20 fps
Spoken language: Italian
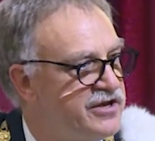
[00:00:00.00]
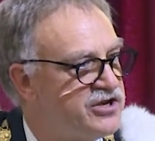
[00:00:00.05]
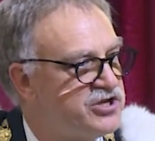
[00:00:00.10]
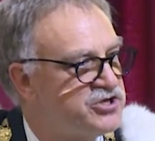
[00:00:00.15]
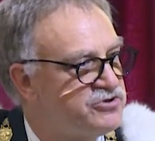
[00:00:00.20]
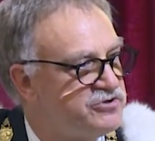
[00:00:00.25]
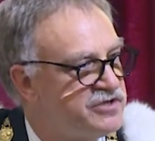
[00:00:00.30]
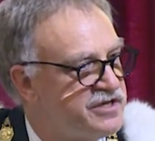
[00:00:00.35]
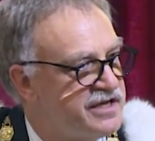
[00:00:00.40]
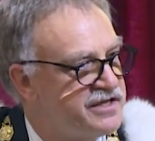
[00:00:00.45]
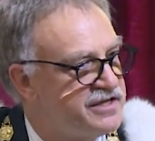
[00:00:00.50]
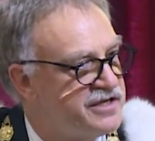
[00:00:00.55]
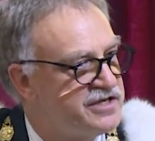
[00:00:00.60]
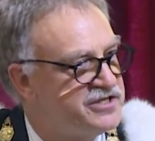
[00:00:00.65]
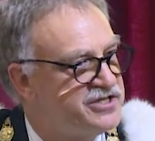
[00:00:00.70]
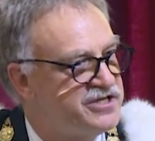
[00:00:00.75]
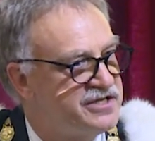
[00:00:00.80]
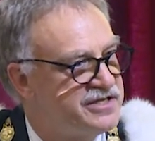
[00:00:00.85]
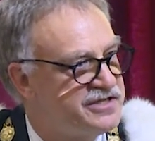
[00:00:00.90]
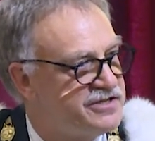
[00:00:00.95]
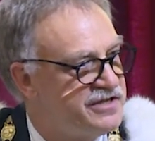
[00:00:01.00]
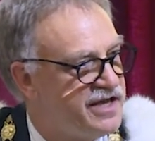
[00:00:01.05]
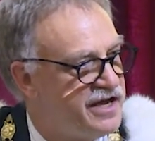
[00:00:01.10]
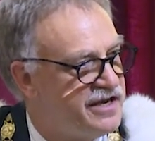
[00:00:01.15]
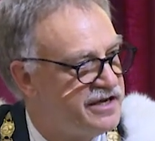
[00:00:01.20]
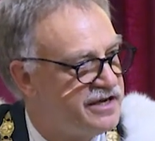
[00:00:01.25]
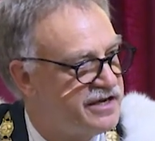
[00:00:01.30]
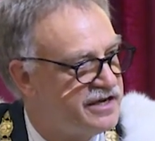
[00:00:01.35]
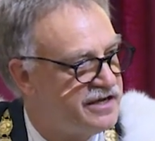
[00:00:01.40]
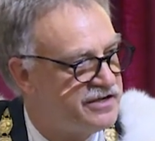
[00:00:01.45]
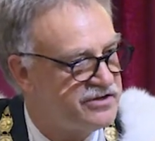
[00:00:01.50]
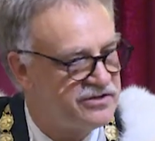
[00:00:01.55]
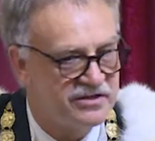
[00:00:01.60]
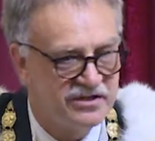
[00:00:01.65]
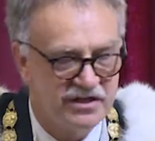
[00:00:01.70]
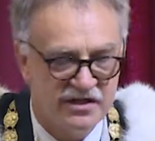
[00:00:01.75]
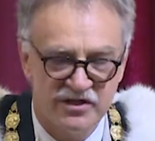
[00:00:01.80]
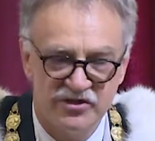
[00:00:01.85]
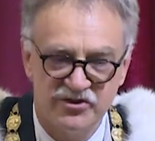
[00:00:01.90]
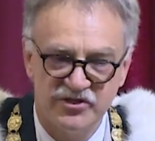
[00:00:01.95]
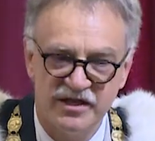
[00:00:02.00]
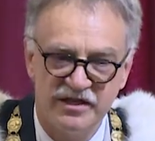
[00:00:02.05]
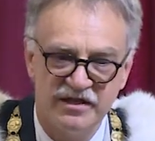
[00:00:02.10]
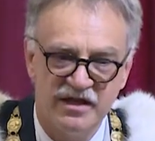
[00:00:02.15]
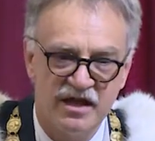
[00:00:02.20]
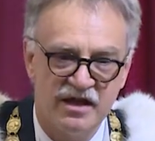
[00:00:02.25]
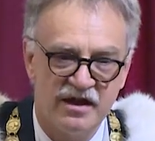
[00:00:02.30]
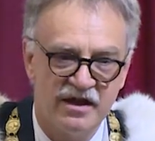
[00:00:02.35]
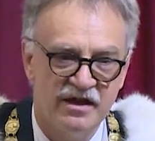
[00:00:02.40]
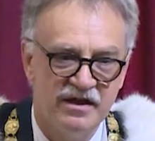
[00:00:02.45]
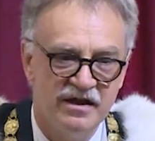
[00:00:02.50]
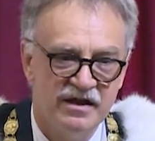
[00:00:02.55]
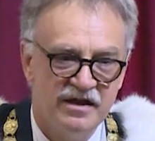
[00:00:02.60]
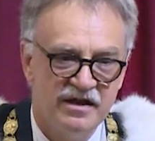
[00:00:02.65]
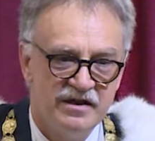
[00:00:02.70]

i risultati eccezionali che è riuscita ad ottenere